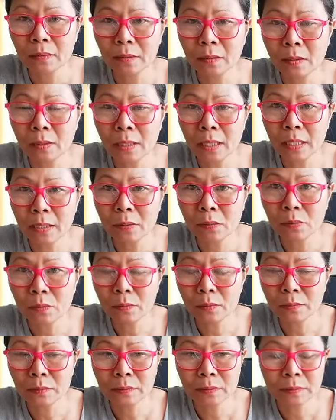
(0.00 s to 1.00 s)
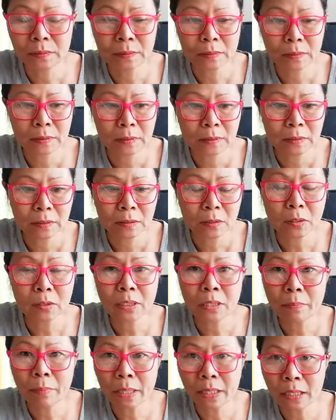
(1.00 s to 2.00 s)
ตอนอายุตอน
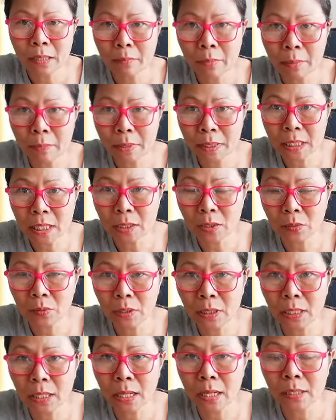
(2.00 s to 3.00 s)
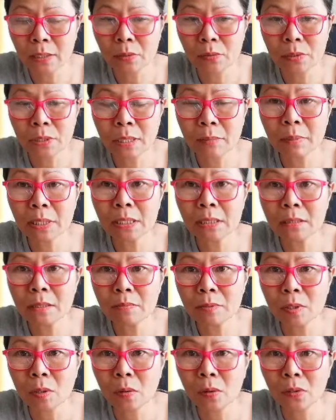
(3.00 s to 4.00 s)
ที่ไปทำบัตรประชาชนนะคะ อายุยังไม่ถึงสิ
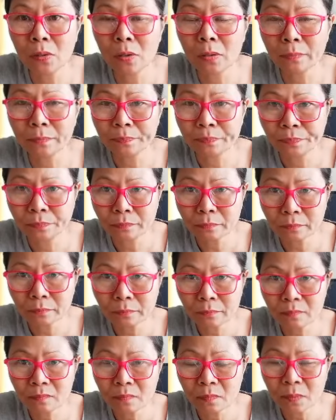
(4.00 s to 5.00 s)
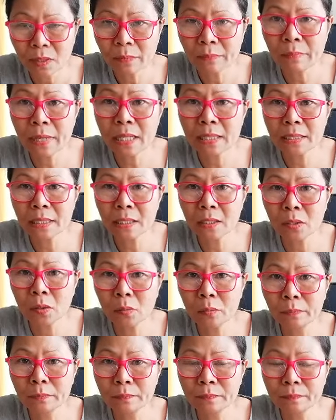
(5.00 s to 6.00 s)
บสองเนาะแม่สิ้นล
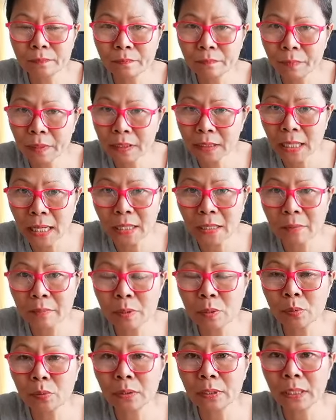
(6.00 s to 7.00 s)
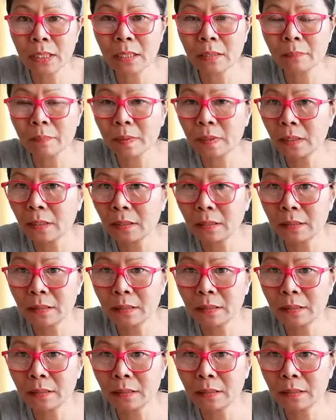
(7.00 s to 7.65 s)
ม พี่ชายก็ไปยุงเทพก็